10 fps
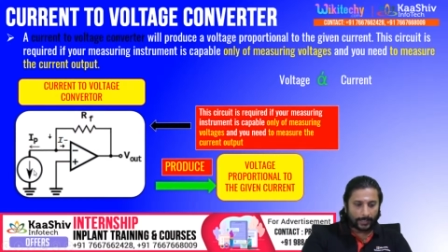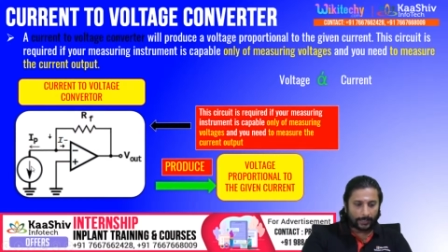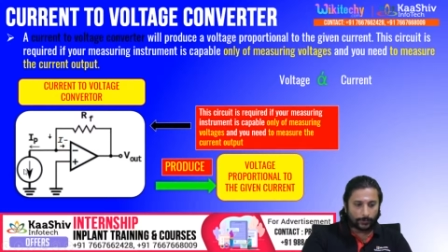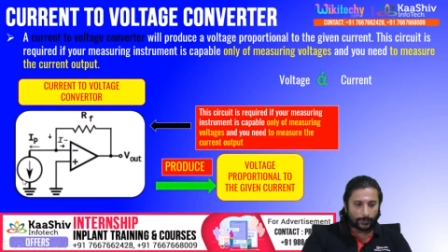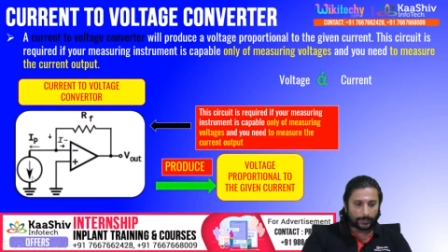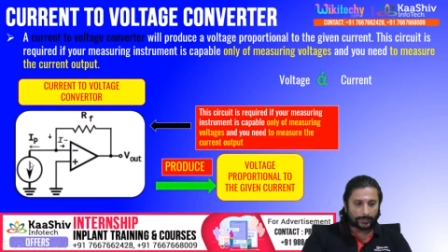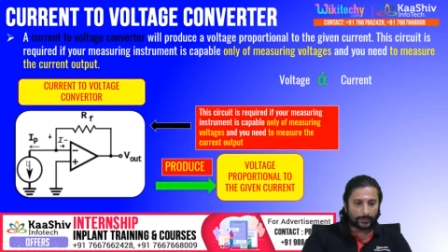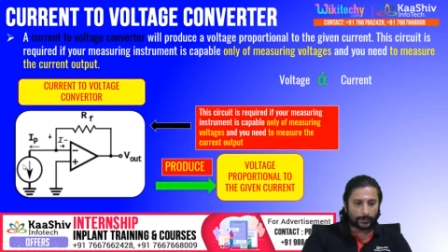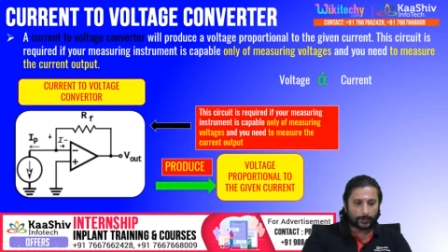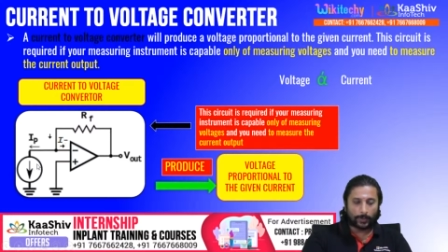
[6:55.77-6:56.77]
இன்னொரு இடத்துல
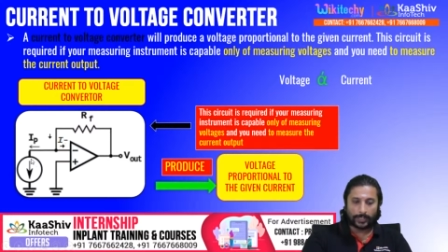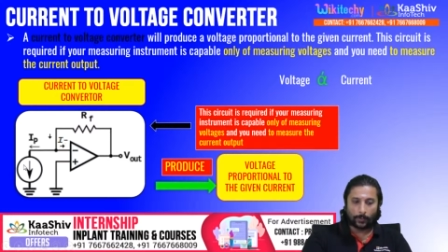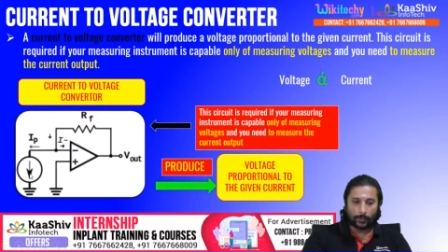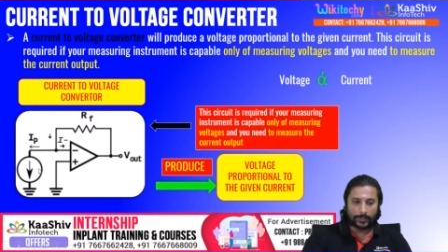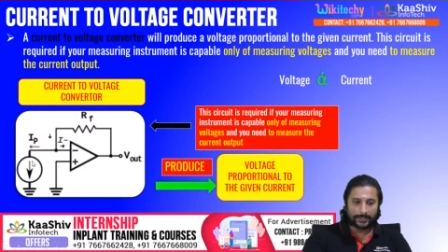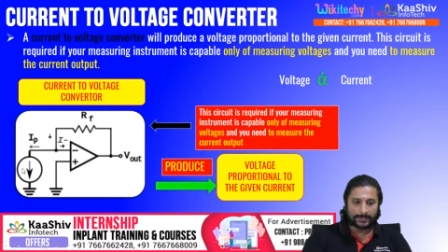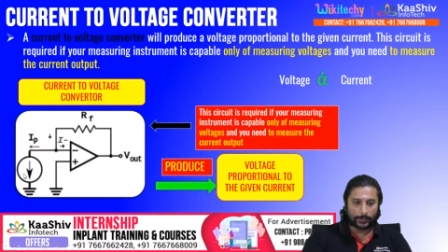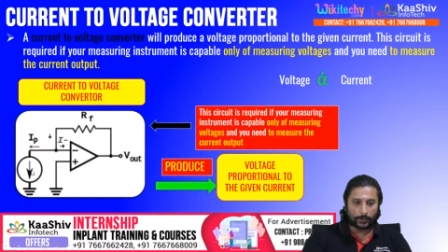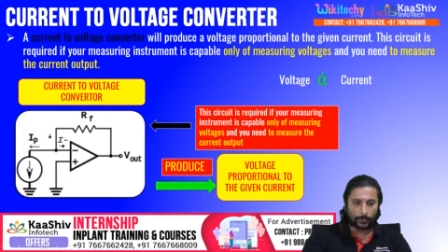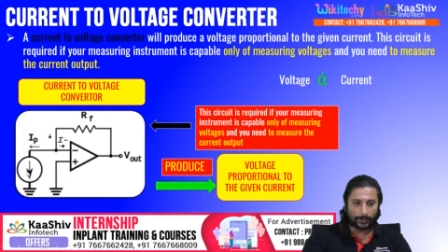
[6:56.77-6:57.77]
என்னோட ஓகே வோல்டேஜ்
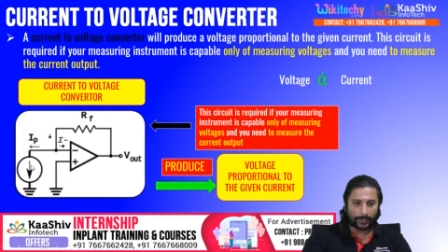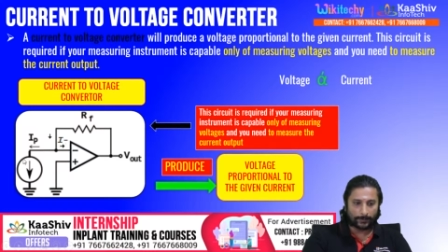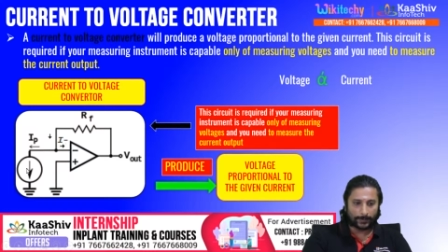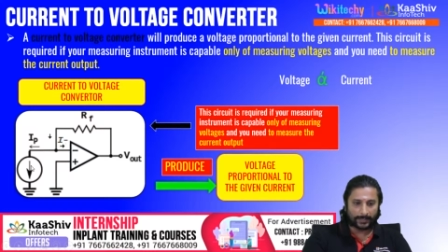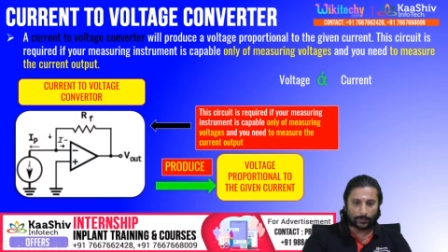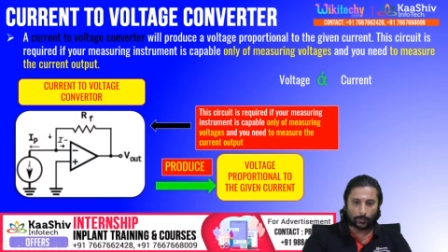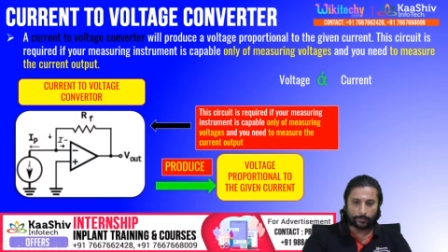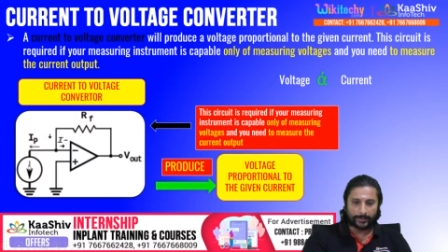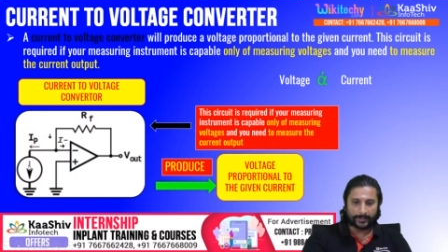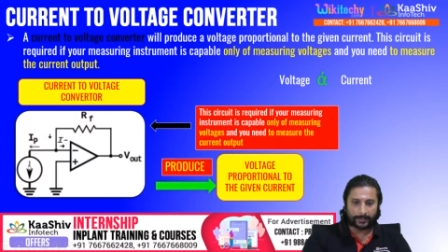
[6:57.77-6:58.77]
சர்க்யூட் ஒன்று கனெக்ட் பண்ணிட்டேங்க வோல்ட்
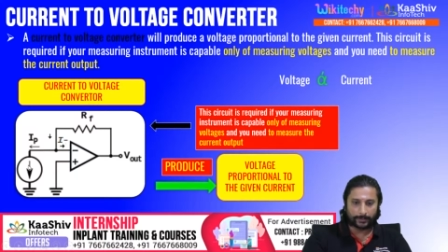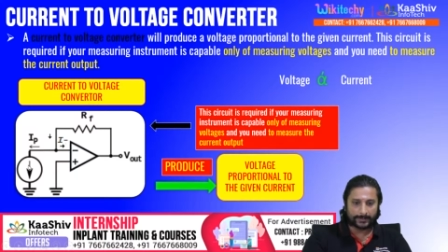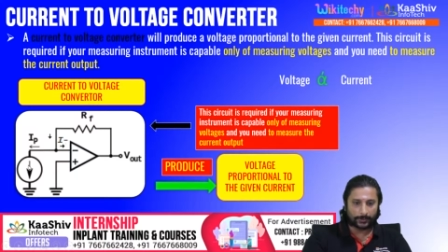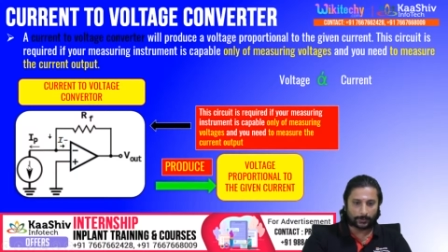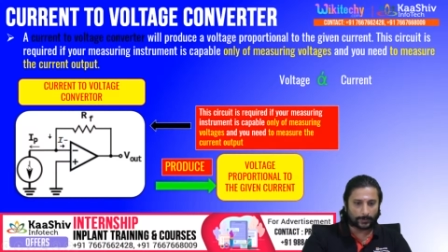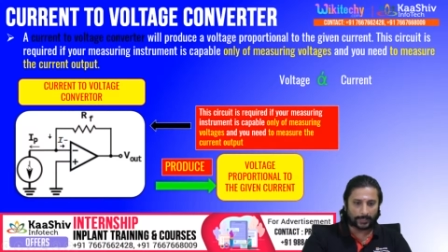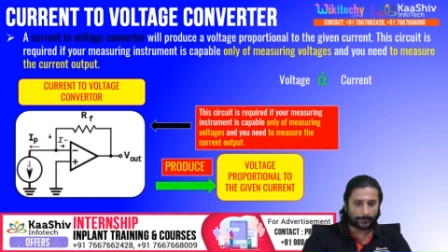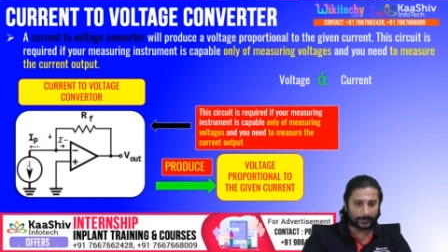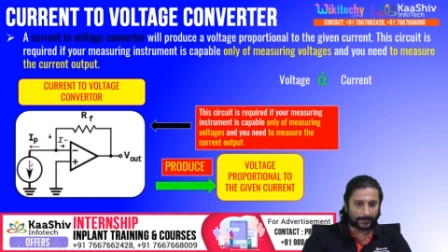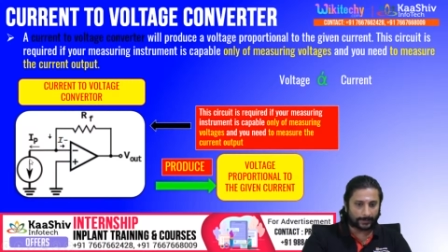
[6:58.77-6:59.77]
மீட்டர் அந்த மாதிரி சர்க்யூட் கனெக்ட்
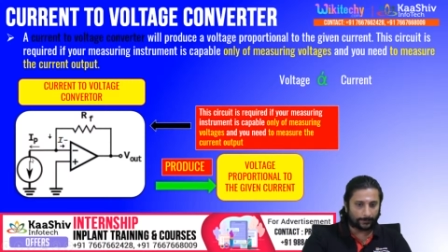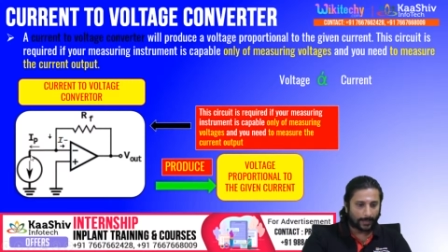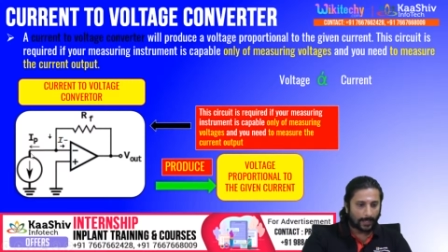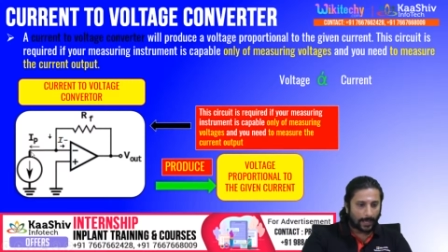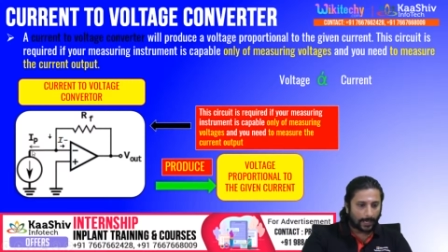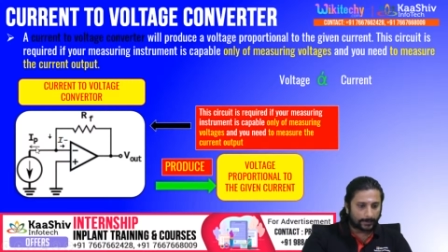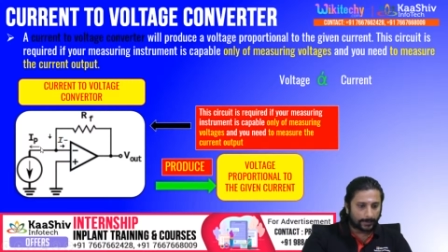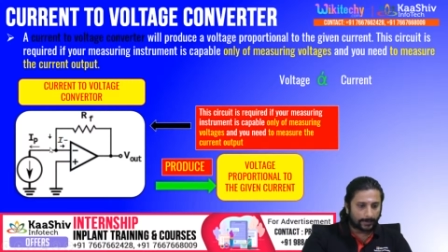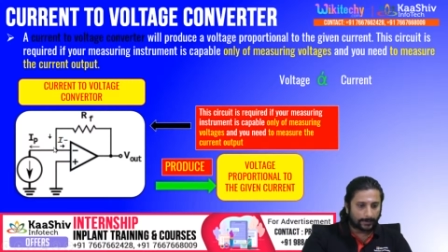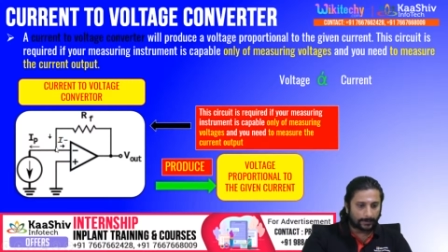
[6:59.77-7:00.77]
பண்ணிட்டேங்க அதில்
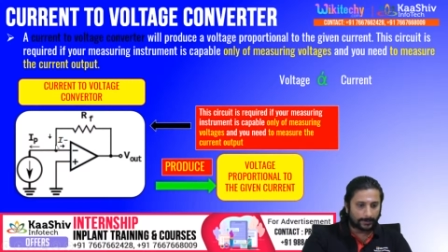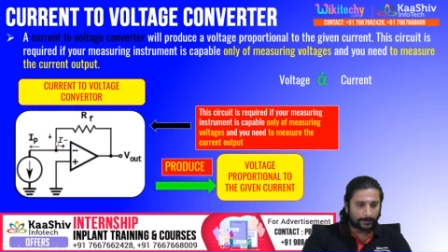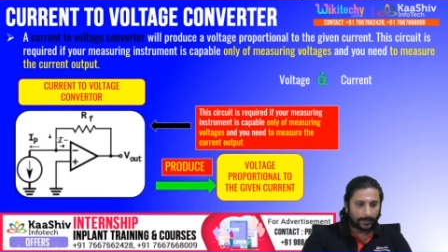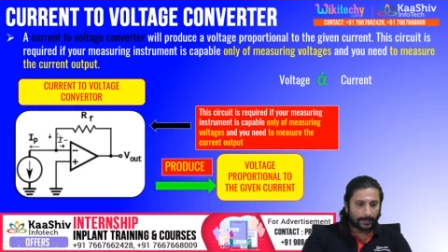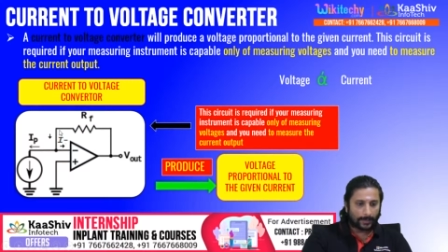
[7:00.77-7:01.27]
இருந்து லைக்